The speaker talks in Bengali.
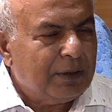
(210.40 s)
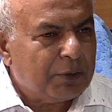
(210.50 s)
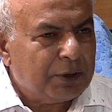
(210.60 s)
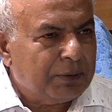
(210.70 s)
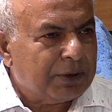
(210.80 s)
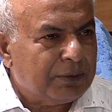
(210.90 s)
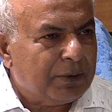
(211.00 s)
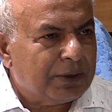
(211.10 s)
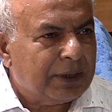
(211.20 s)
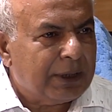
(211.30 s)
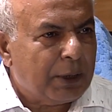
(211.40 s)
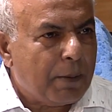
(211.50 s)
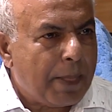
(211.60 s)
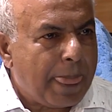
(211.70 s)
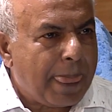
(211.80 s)
প্রতিমন্ত্রী মহোদয়
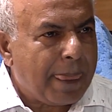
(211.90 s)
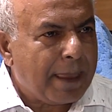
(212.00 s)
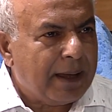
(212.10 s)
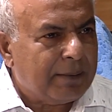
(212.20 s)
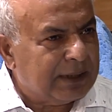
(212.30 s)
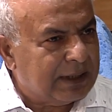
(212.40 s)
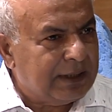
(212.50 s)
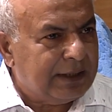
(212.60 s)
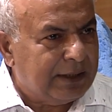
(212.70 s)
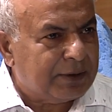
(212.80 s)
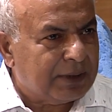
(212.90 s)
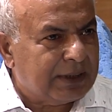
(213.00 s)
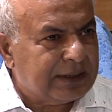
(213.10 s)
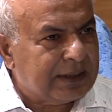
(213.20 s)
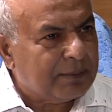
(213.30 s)
আমাদেরকে নির্দেশনা
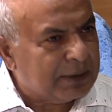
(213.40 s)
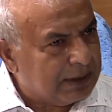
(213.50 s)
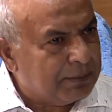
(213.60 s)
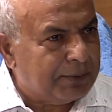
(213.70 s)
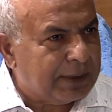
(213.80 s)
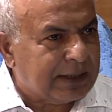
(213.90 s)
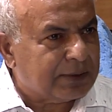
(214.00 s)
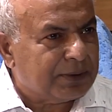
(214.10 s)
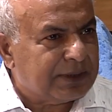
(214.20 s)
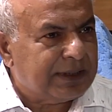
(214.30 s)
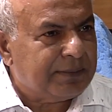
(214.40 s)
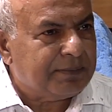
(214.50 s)
দিয়েছেন আমরা সেভাবে কাজ করছি